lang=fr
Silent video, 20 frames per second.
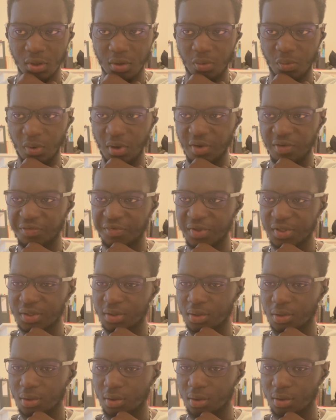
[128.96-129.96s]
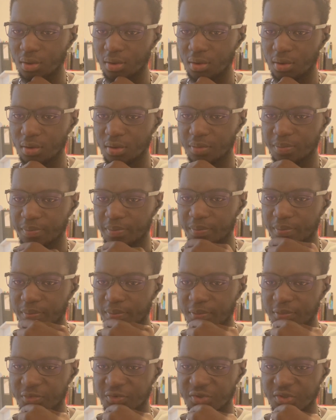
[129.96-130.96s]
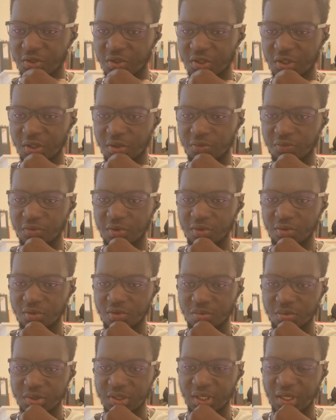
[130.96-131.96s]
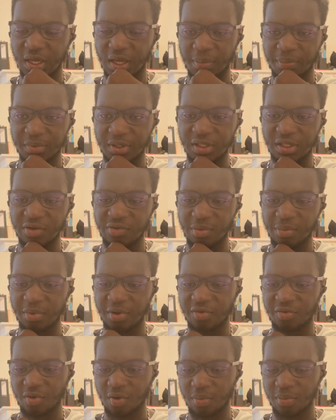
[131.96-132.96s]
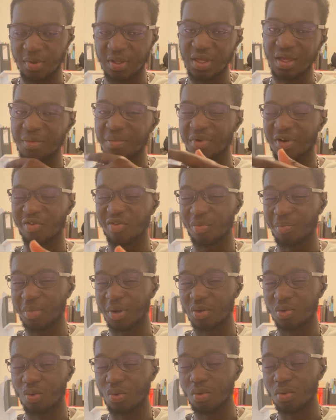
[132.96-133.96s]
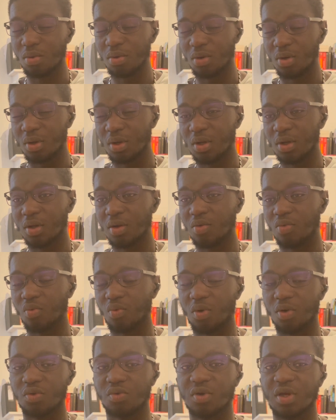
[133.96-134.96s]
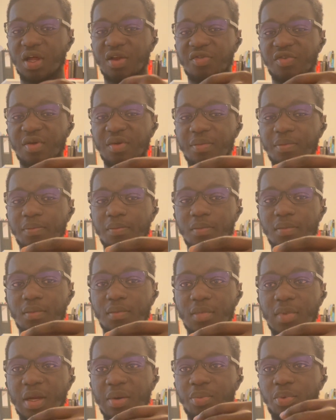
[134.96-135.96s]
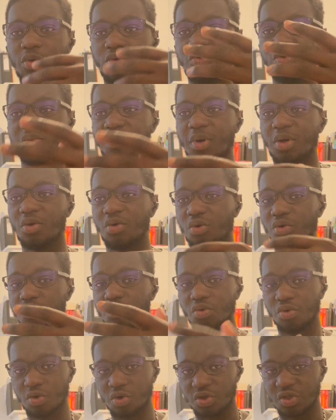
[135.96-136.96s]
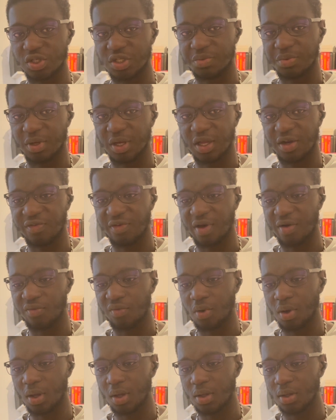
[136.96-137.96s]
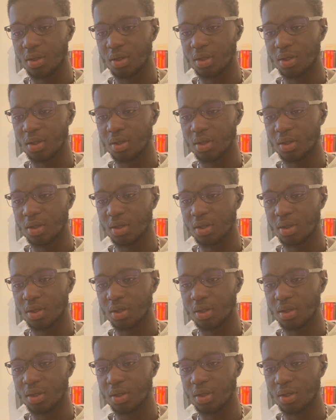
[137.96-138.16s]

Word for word: ouais, en fait, euh, je vais sortir une vidéo, je vais me dire, ah, peut-être elle va performer, elle performe pas trop. Bon, en tout cas, elle fait, elle produit pas le retour que j'espère qu'elle va avoir.